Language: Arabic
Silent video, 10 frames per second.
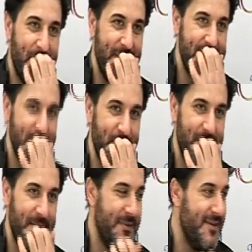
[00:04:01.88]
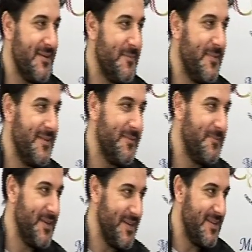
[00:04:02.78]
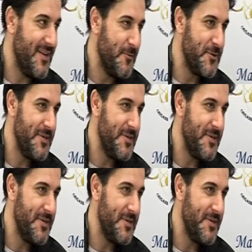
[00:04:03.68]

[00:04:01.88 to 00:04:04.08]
بحس انه الدبكه بتعني لي اول